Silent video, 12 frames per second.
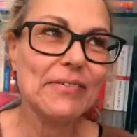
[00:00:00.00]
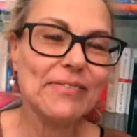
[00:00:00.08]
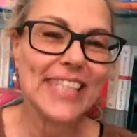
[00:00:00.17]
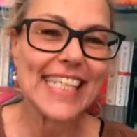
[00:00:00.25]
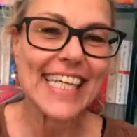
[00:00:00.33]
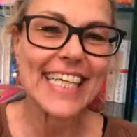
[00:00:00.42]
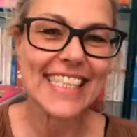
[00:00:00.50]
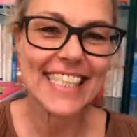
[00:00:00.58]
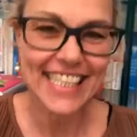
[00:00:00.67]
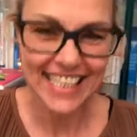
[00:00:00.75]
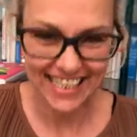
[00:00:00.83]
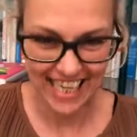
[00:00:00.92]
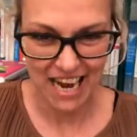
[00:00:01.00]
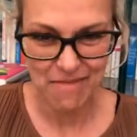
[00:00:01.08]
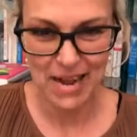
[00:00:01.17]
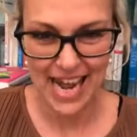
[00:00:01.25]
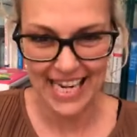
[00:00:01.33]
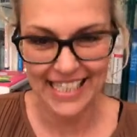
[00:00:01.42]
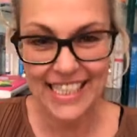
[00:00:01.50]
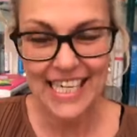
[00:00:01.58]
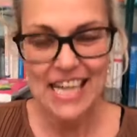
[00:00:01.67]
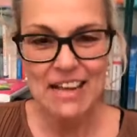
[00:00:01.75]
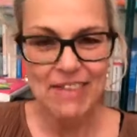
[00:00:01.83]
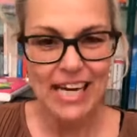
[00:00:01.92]
wie gehe ich dieses Thema an,
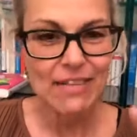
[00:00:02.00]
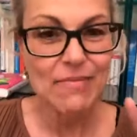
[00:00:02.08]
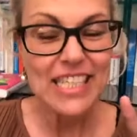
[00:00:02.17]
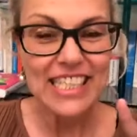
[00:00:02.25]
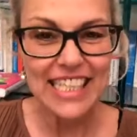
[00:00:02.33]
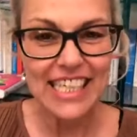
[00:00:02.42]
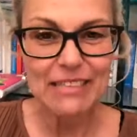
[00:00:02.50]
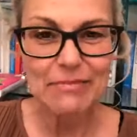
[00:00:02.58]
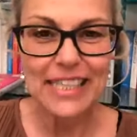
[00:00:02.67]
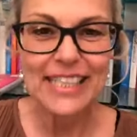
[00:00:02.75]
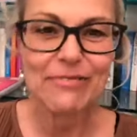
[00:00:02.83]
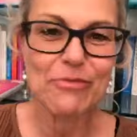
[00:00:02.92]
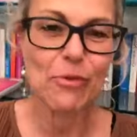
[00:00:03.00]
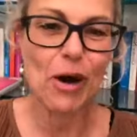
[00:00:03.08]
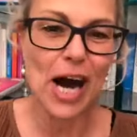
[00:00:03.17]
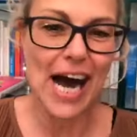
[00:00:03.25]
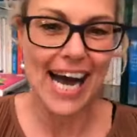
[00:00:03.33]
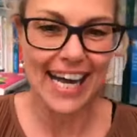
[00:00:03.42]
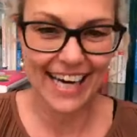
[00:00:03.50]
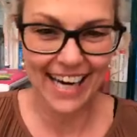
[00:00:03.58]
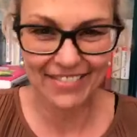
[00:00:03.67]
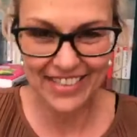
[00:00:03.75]
weil ich mir sicher bin, wow, da